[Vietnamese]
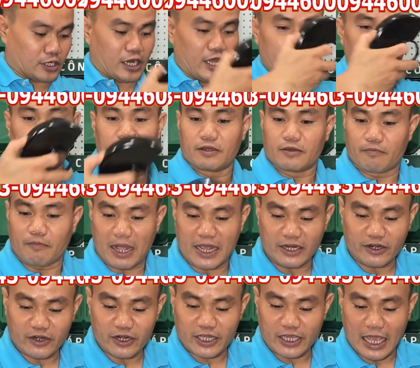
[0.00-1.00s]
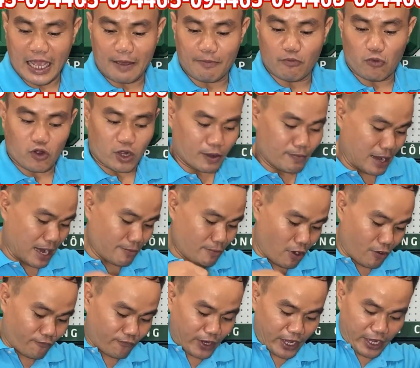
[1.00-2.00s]
đây máy nó đi kèm một cái máng
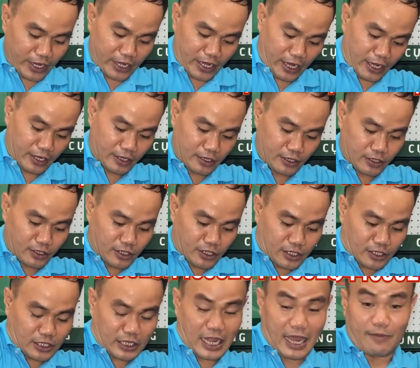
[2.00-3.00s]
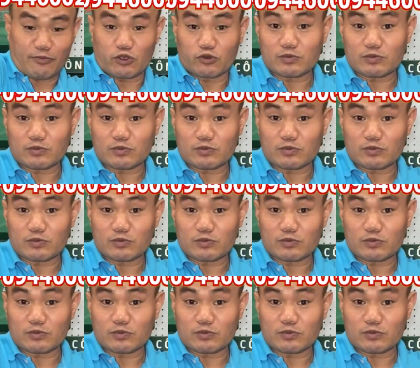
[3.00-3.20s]
bảo vệ này kèm